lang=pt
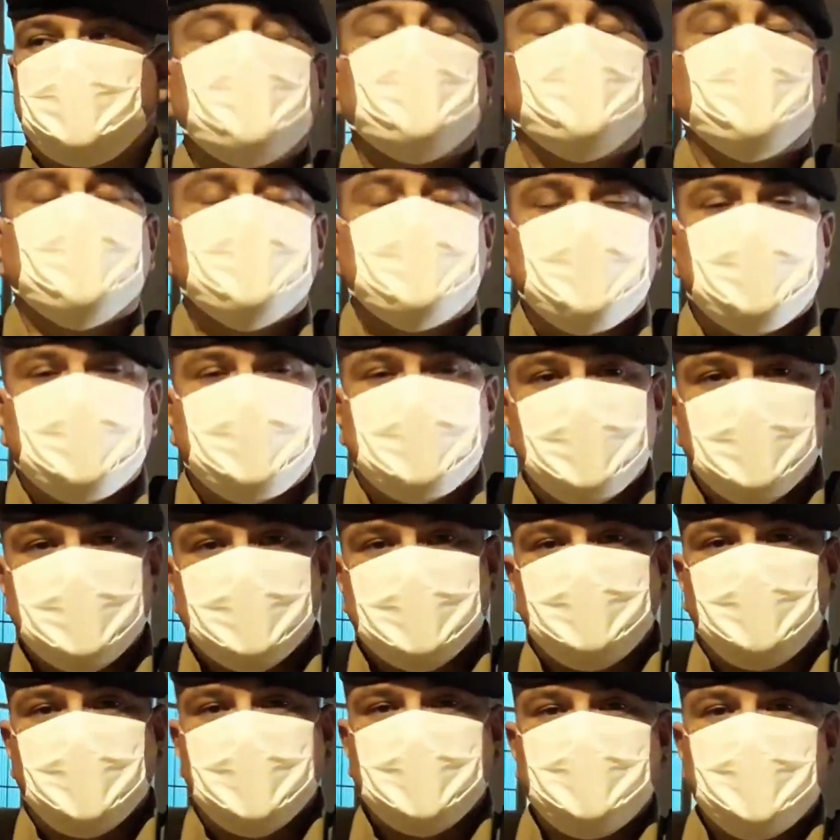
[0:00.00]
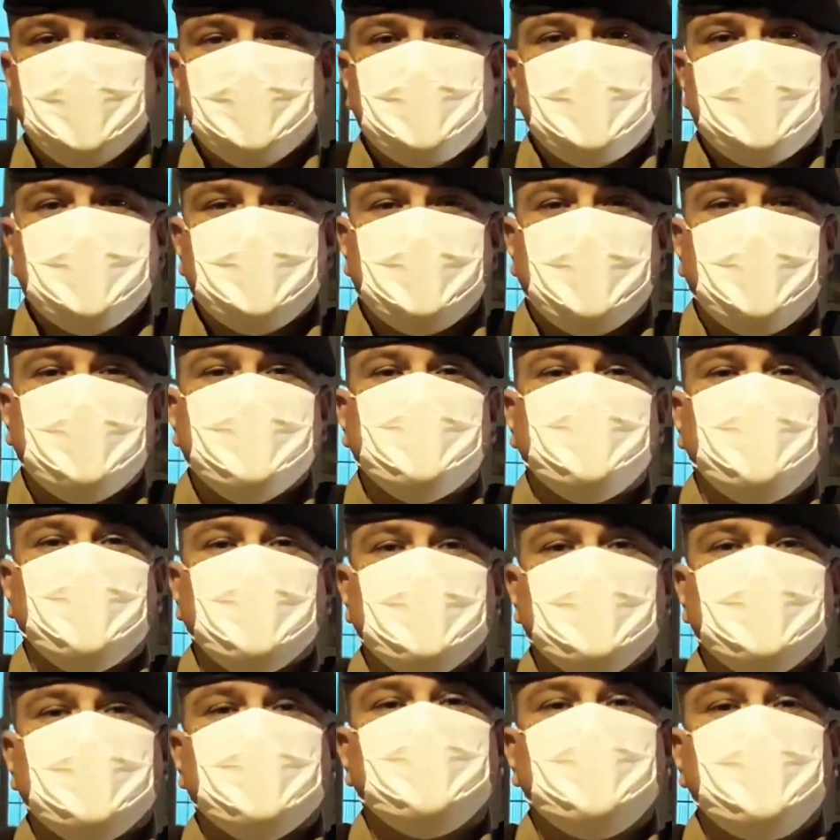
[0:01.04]
Com certeza, a Polícia Militar está à
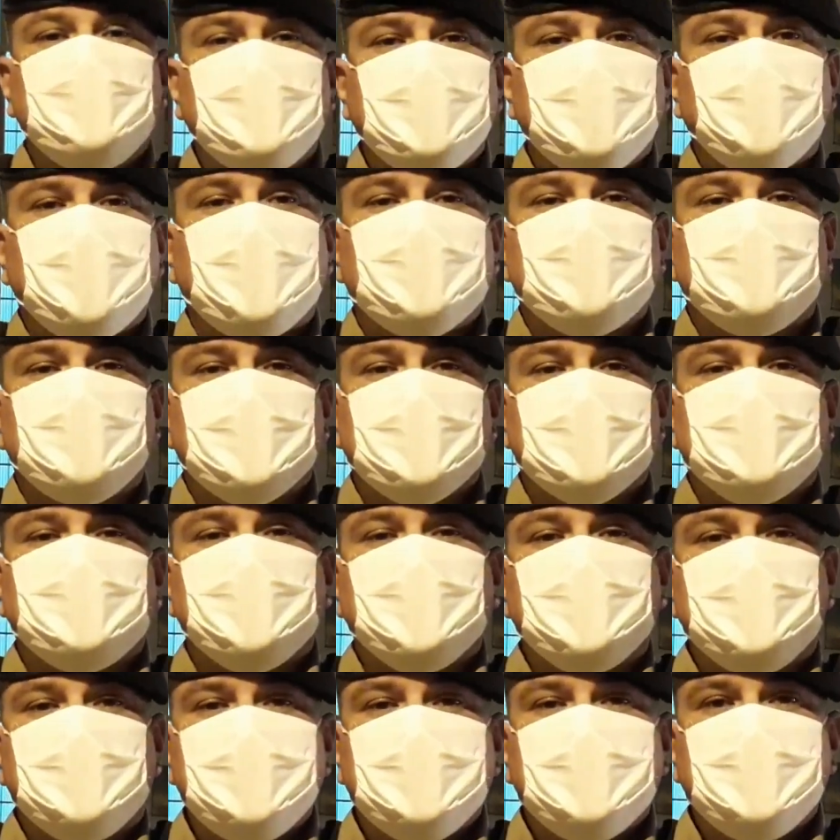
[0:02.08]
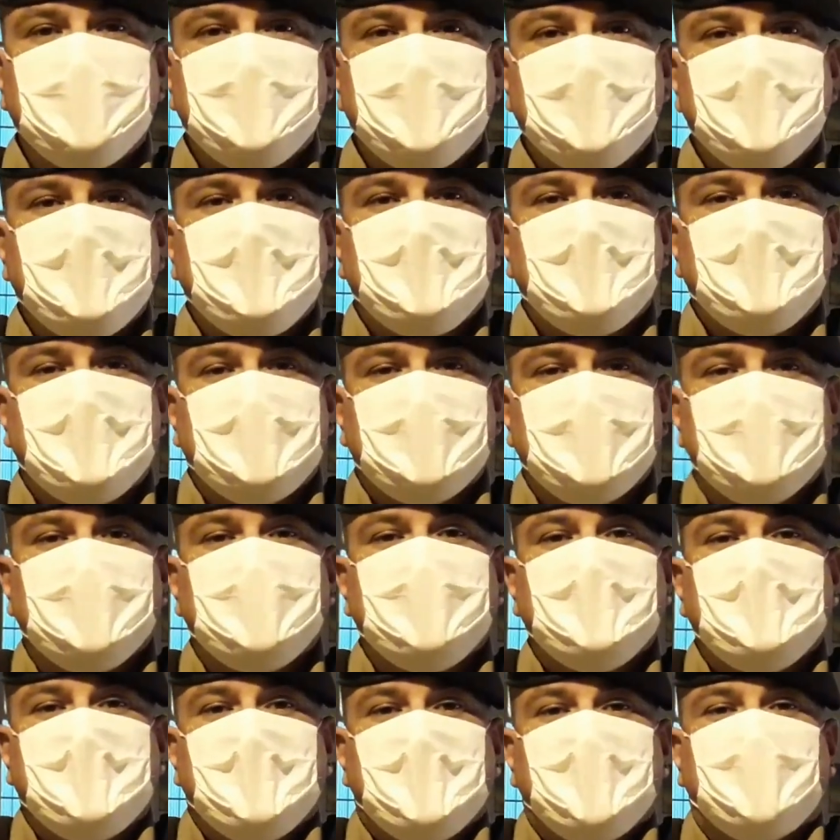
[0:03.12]
disposição 24 horas por dia, né,
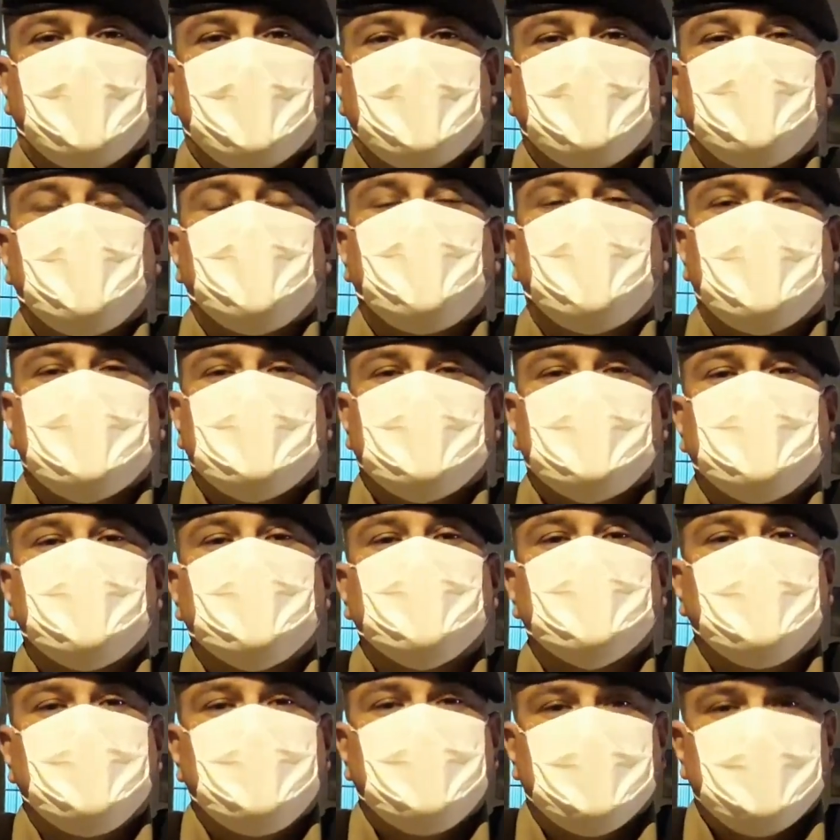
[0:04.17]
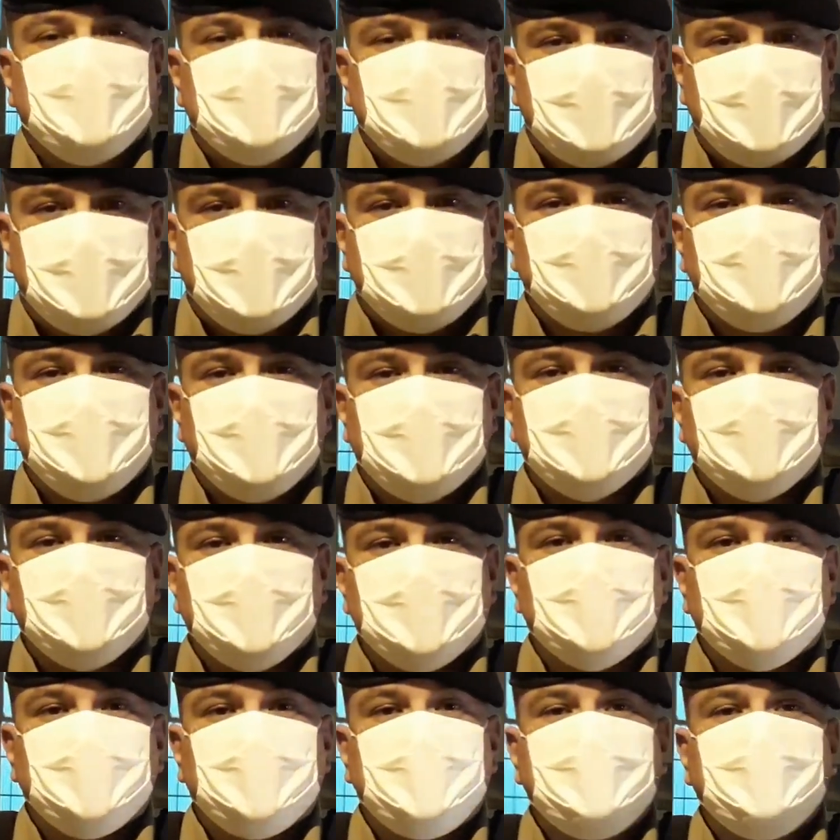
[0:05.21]
para a população ordeira da cidade de
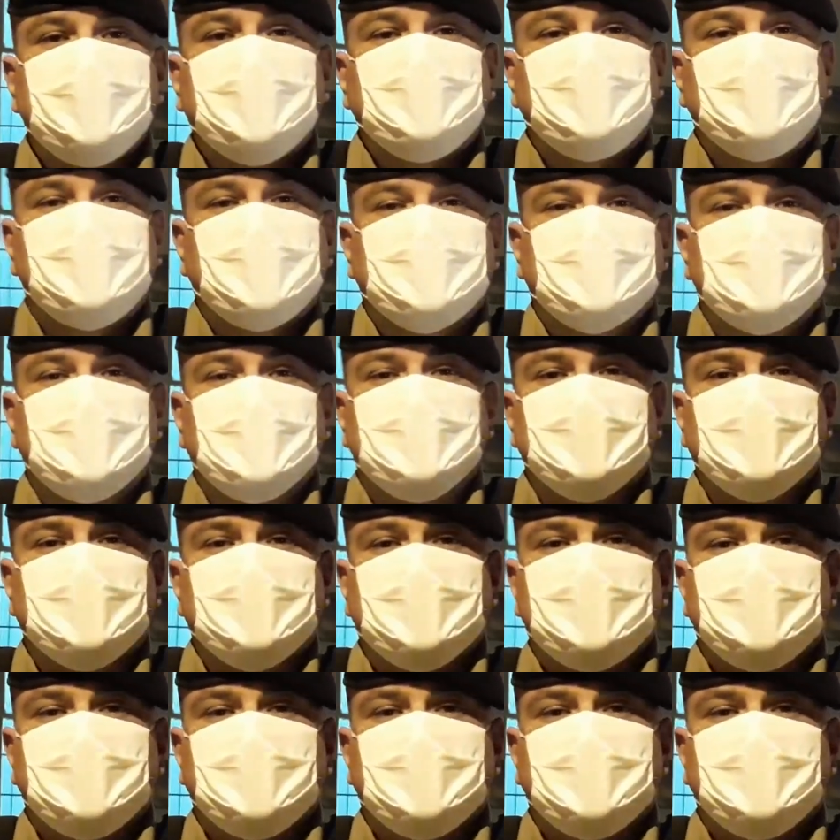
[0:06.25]
Miradouro e adjacências.